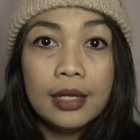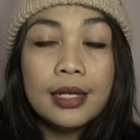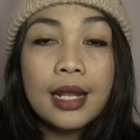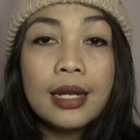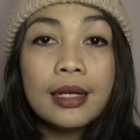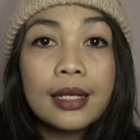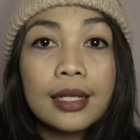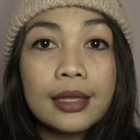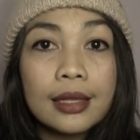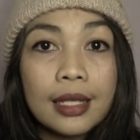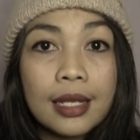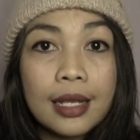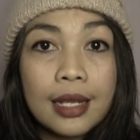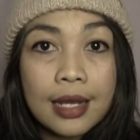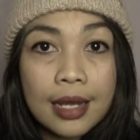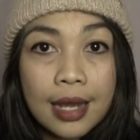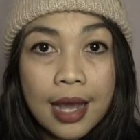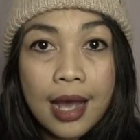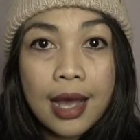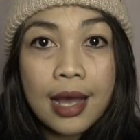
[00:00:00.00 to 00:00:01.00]
dan
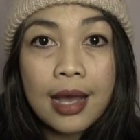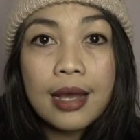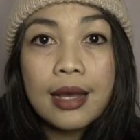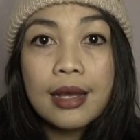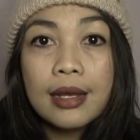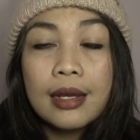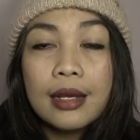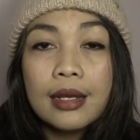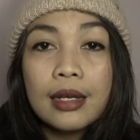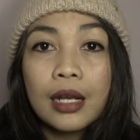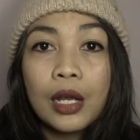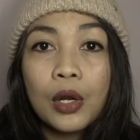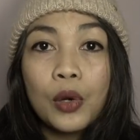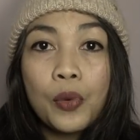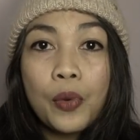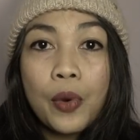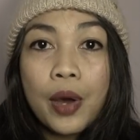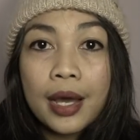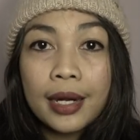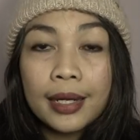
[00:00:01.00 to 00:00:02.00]
ketika
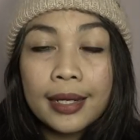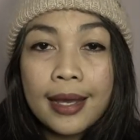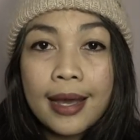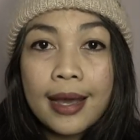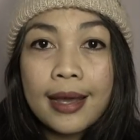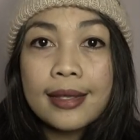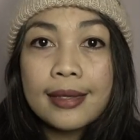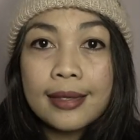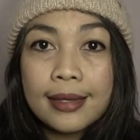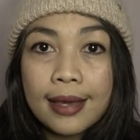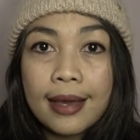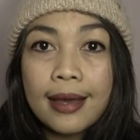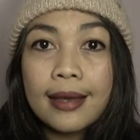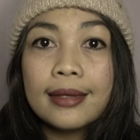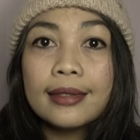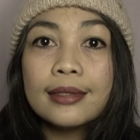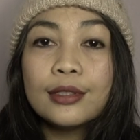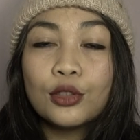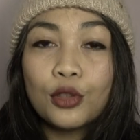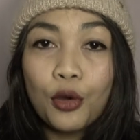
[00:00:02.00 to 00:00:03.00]

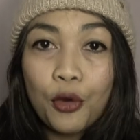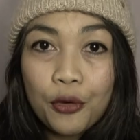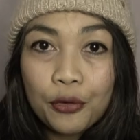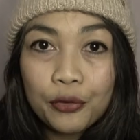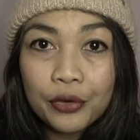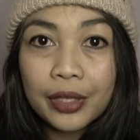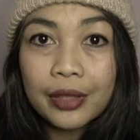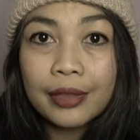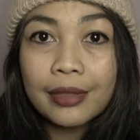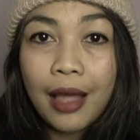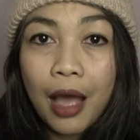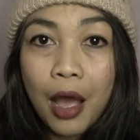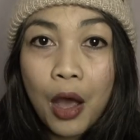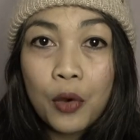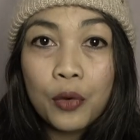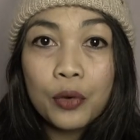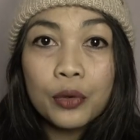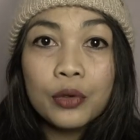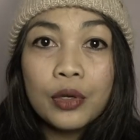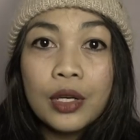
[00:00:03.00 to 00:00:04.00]
keluarganya Sophie
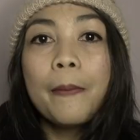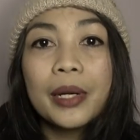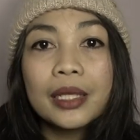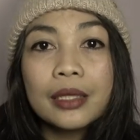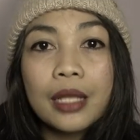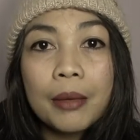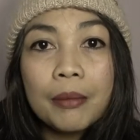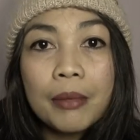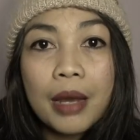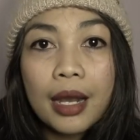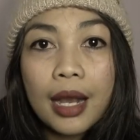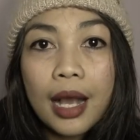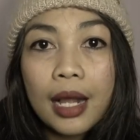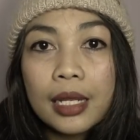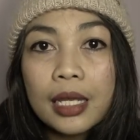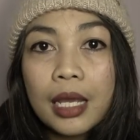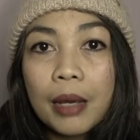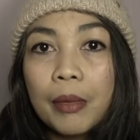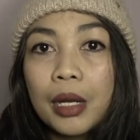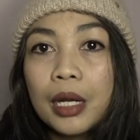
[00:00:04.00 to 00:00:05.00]
tahu pertama
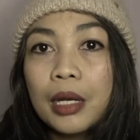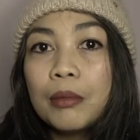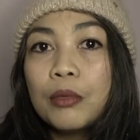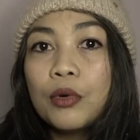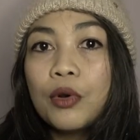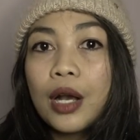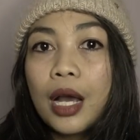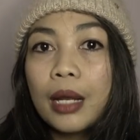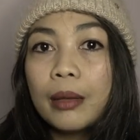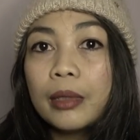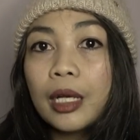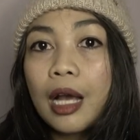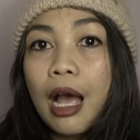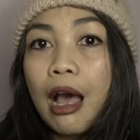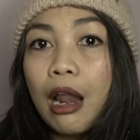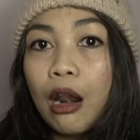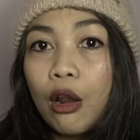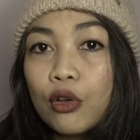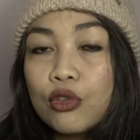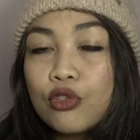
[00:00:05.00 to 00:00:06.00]
kali yang menemukan
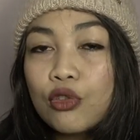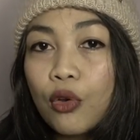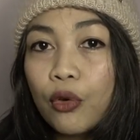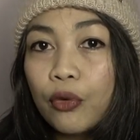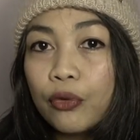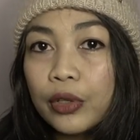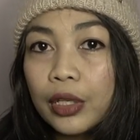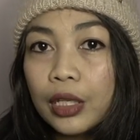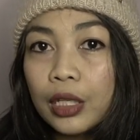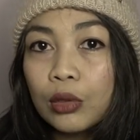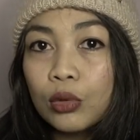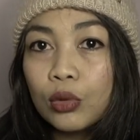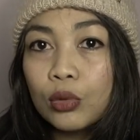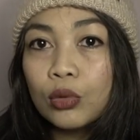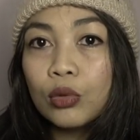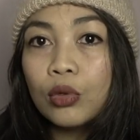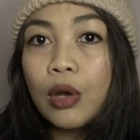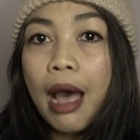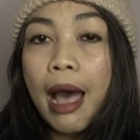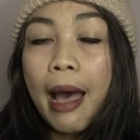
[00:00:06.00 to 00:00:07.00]
kalau Sophie
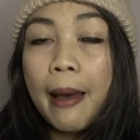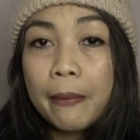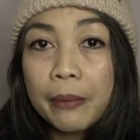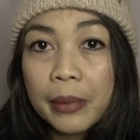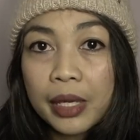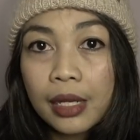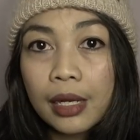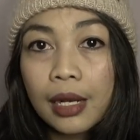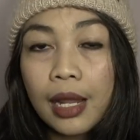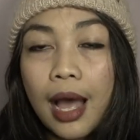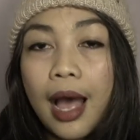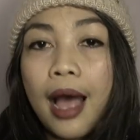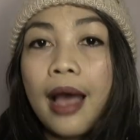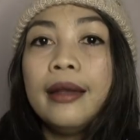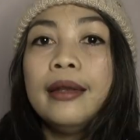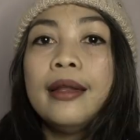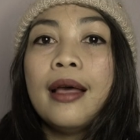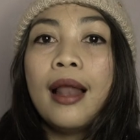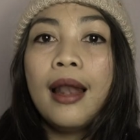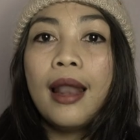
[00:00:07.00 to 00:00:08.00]
itu hamil
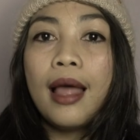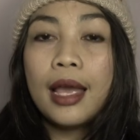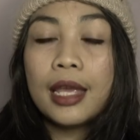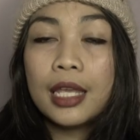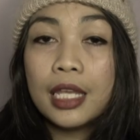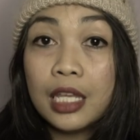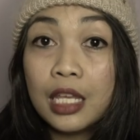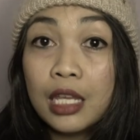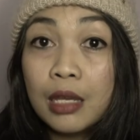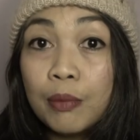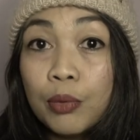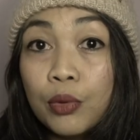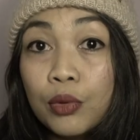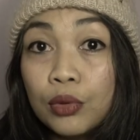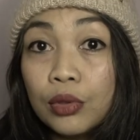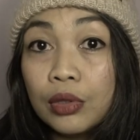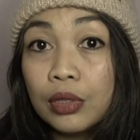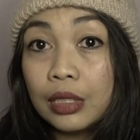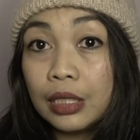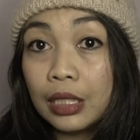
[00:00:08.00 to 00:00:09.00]
adalah
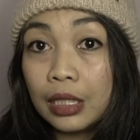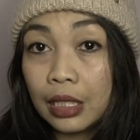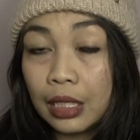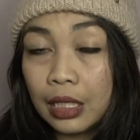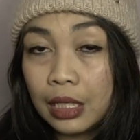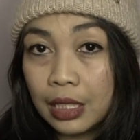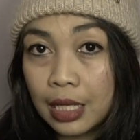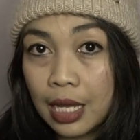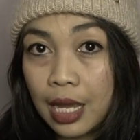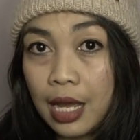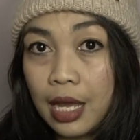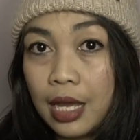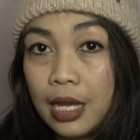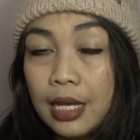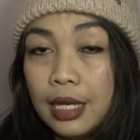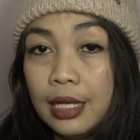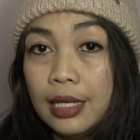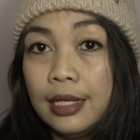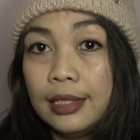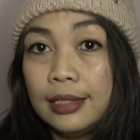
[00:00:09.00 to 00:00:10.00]
ibu tirinya
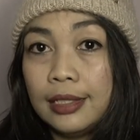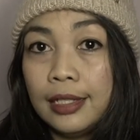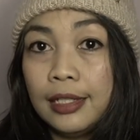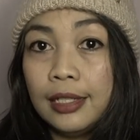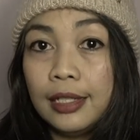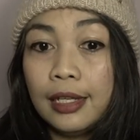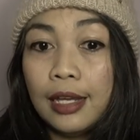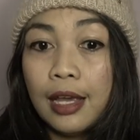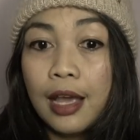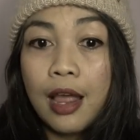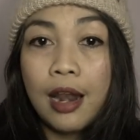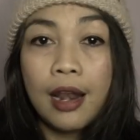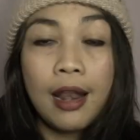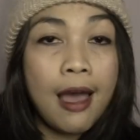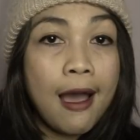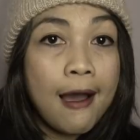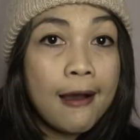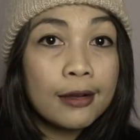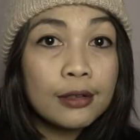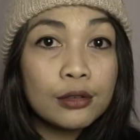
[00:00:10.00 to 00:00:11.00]
jadi
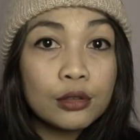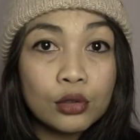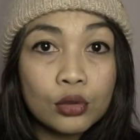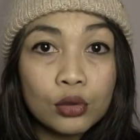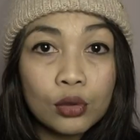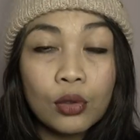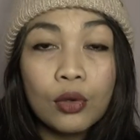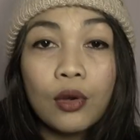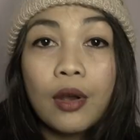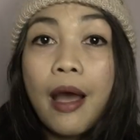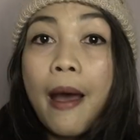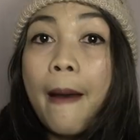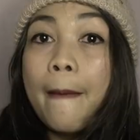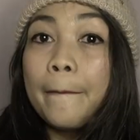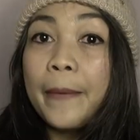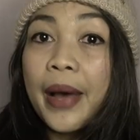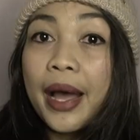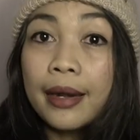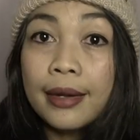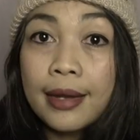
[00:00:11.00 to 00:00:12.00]
langsung
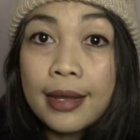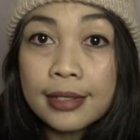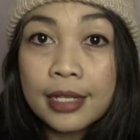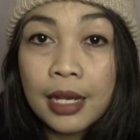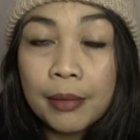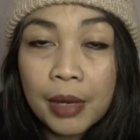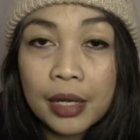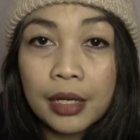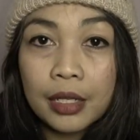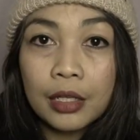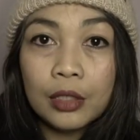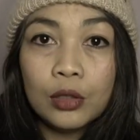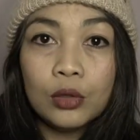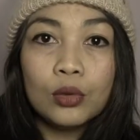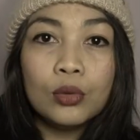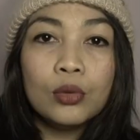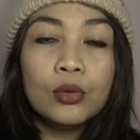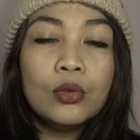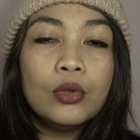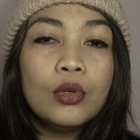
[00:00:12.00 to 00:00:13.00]
pada zaman
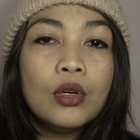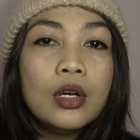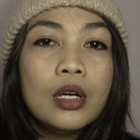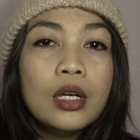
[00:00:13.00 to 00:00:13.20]
itu